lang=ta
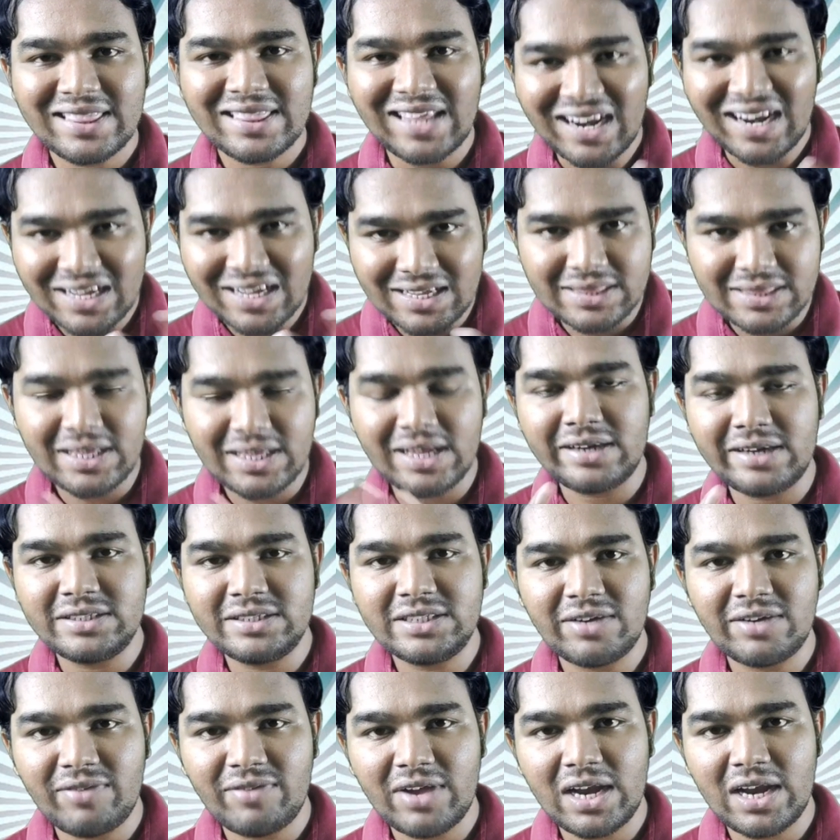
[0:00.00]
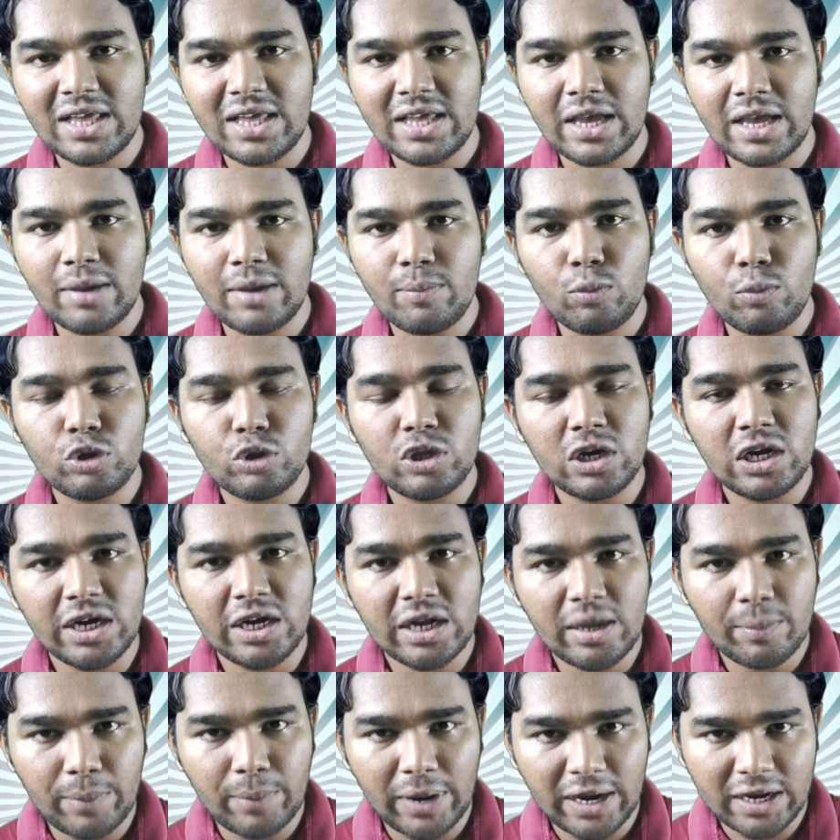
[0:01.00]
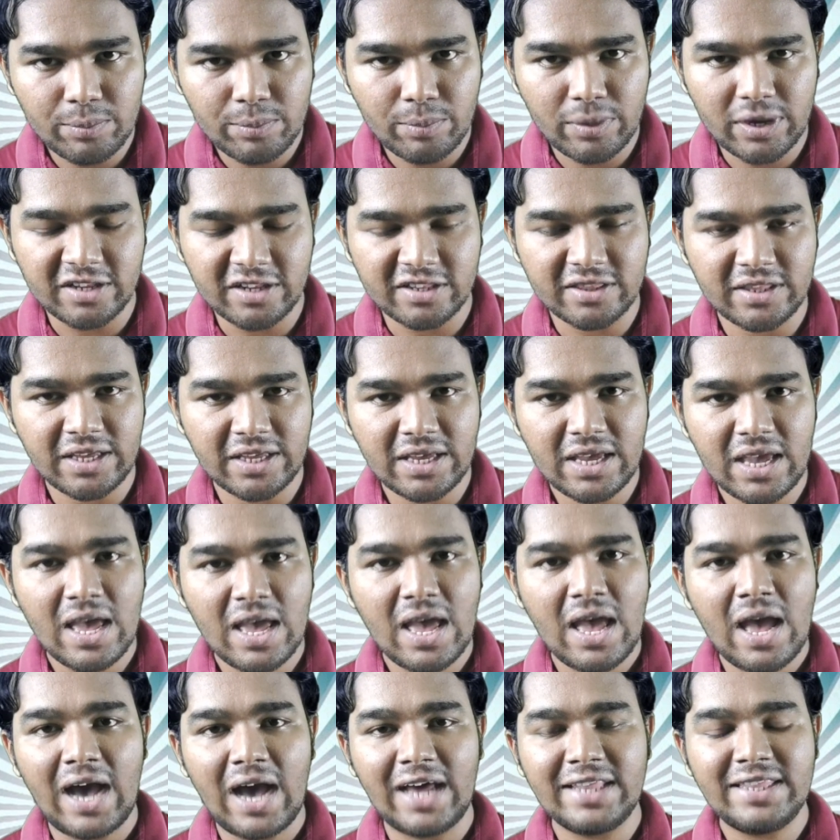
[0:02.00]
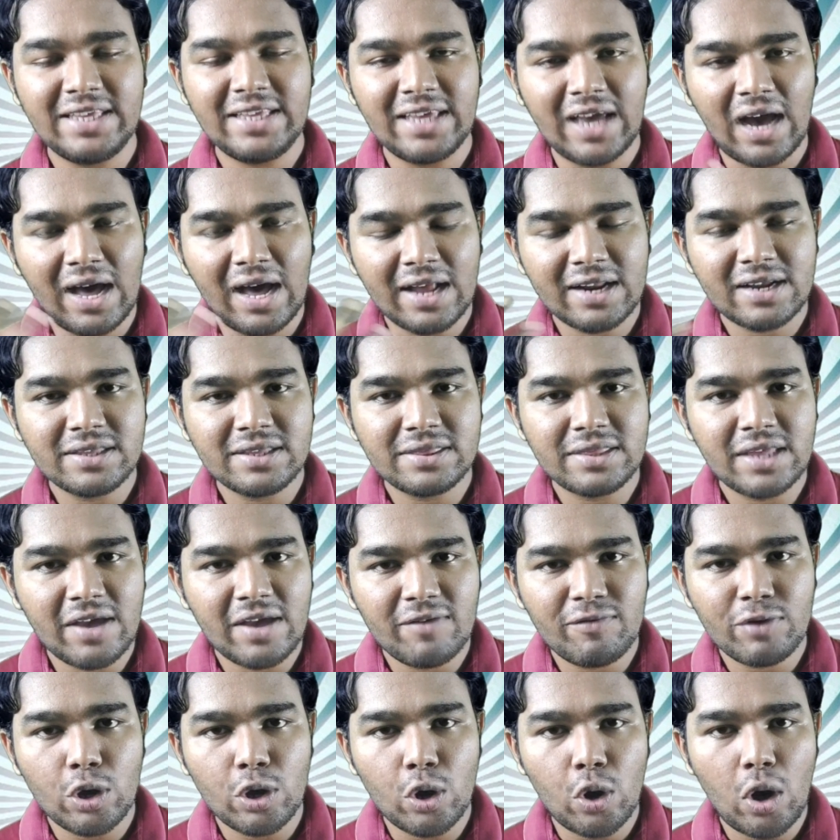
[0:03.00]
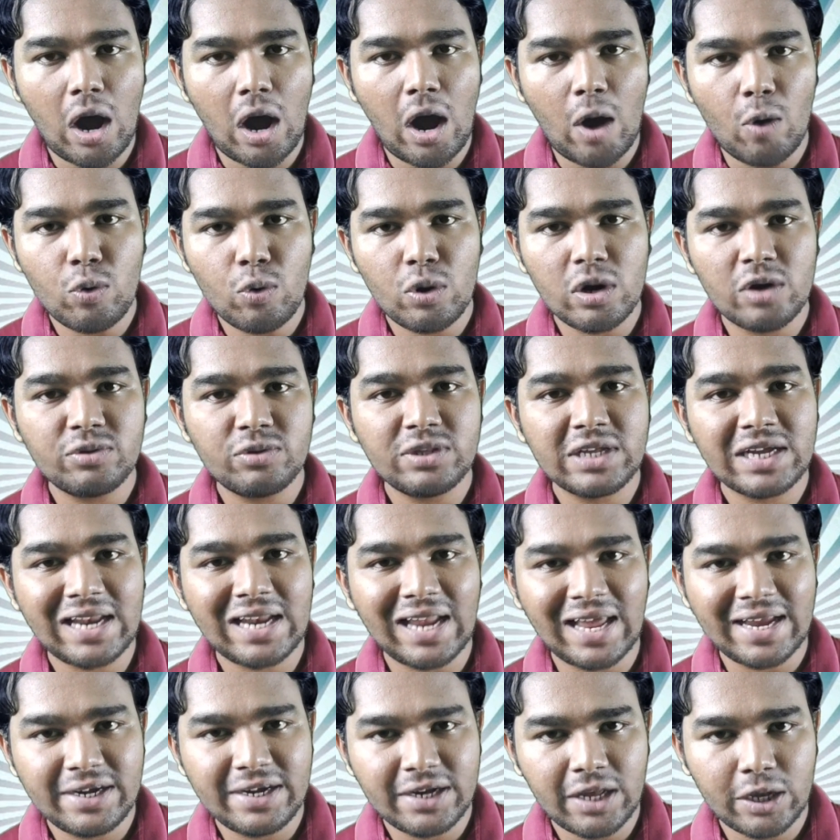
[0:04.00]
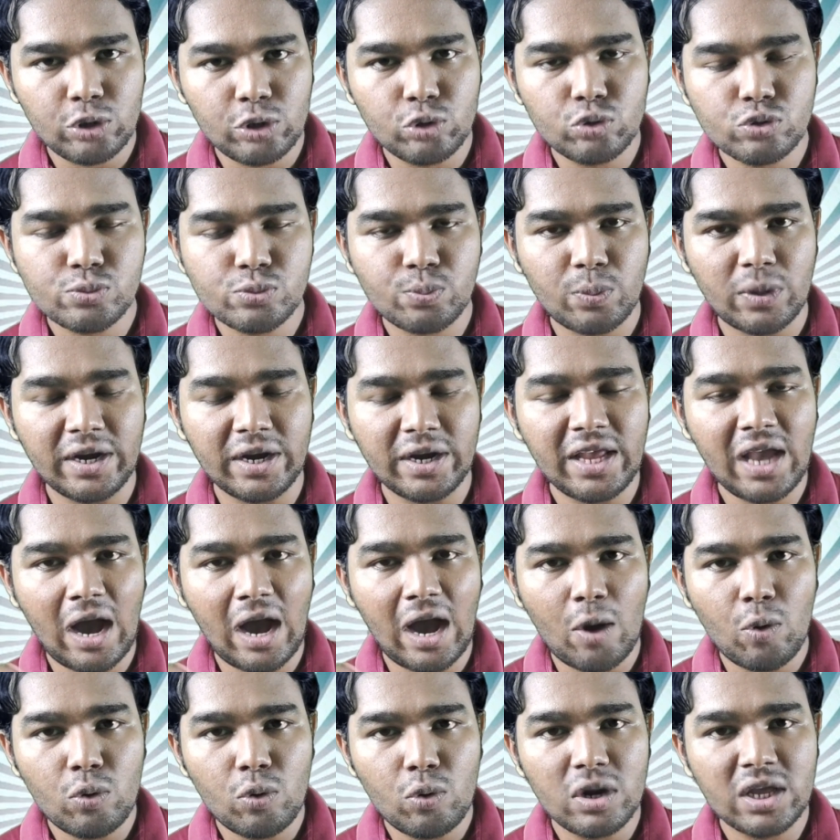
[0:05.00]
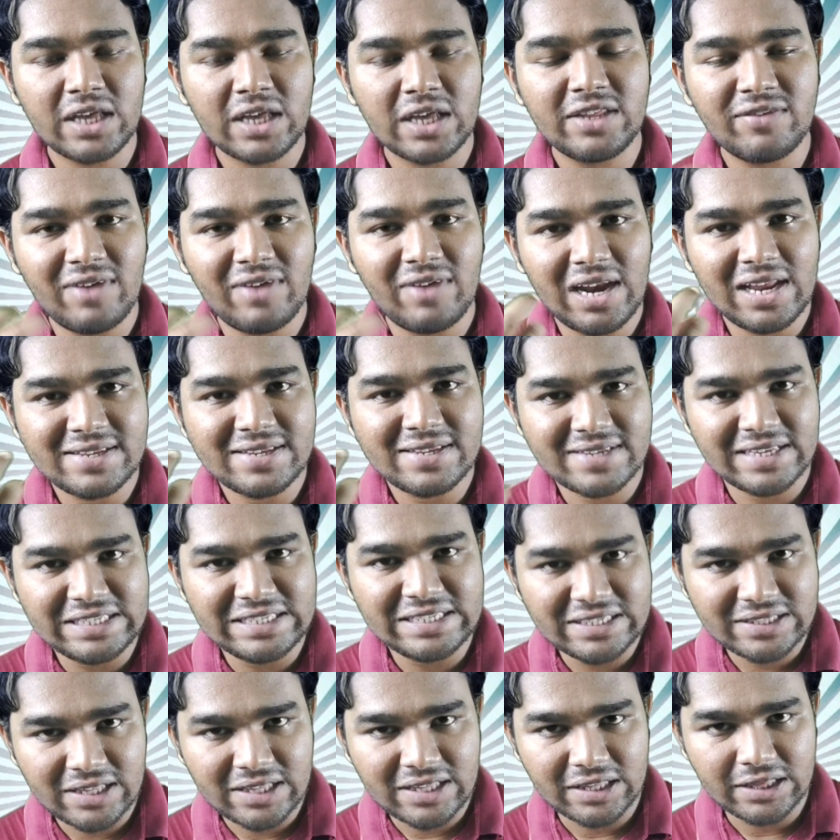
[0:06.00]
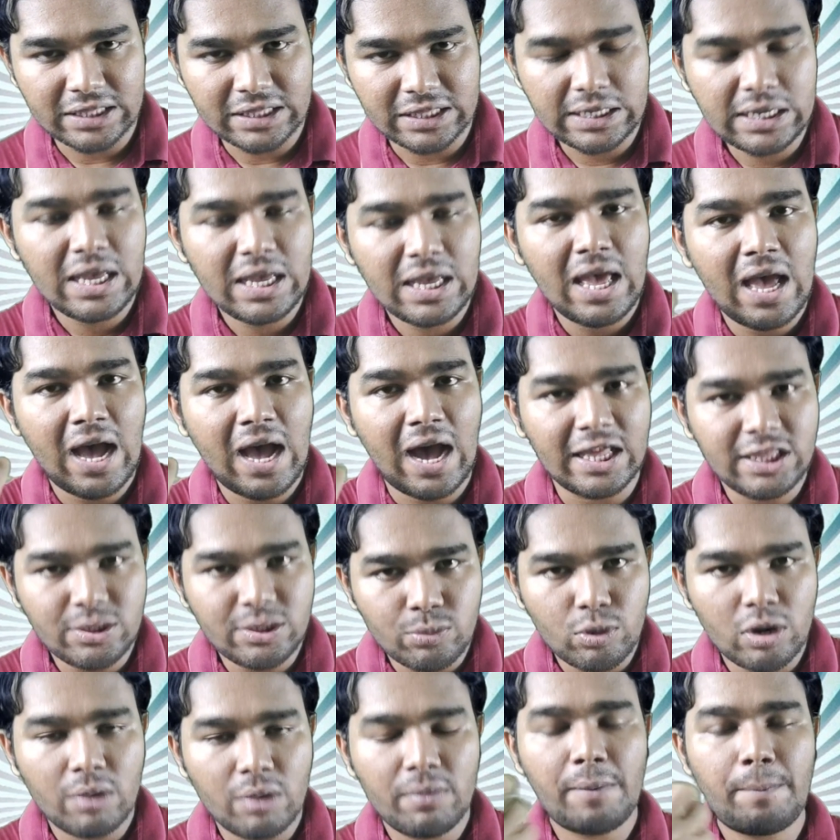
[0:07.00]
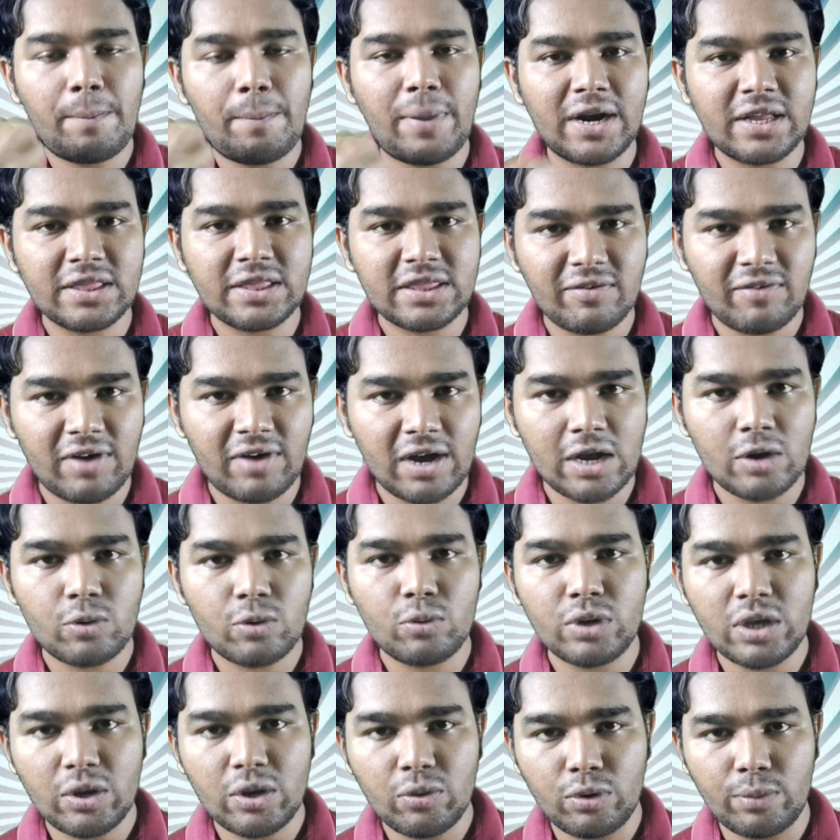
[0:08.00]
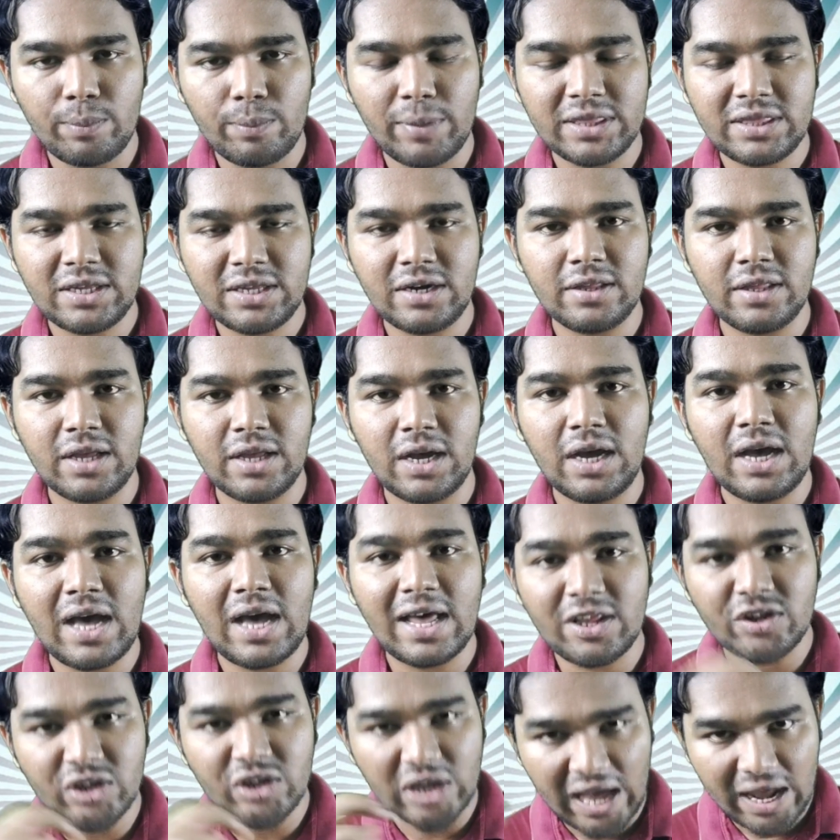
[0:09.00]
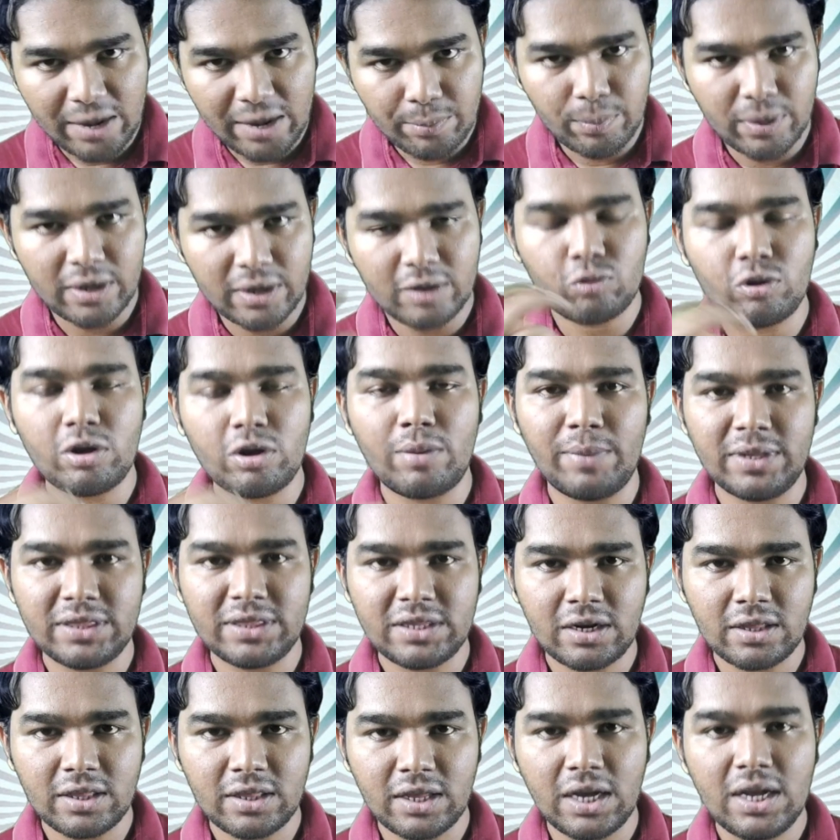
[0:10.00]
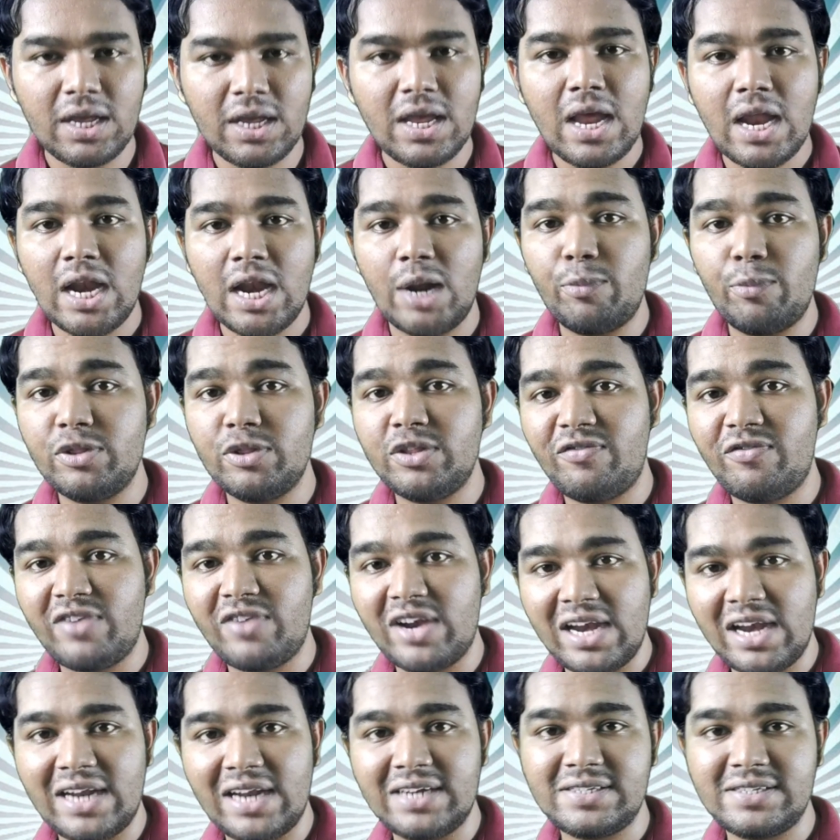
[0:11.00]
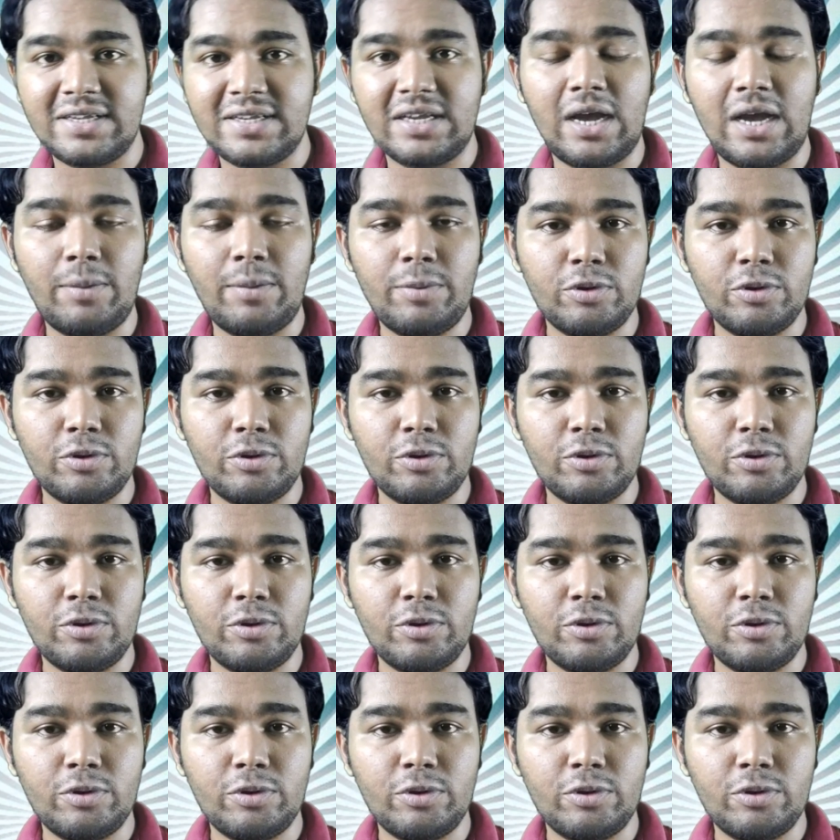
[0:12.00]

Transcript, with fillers: தனக்கு தெரிஞ்ச வேலையை முதலீடாக பயன்படுத்தி அது யாருக்கு தேவையோ அவங்கள வந்து கிளைண்ட்டாக யூஸ் பண்ணி அவங்களுக்கு அந்த வேலையை செஞ்சு தந்து அது மூலமாக பணத்தை வாங்கக்கூடிய ஒரு மெத்தடு தான் அதாவது ஏர்ன் பண்ணக்கூடிய மெத்தட் தான் நம்ம வந்து ஃப்ரீலான்சிங்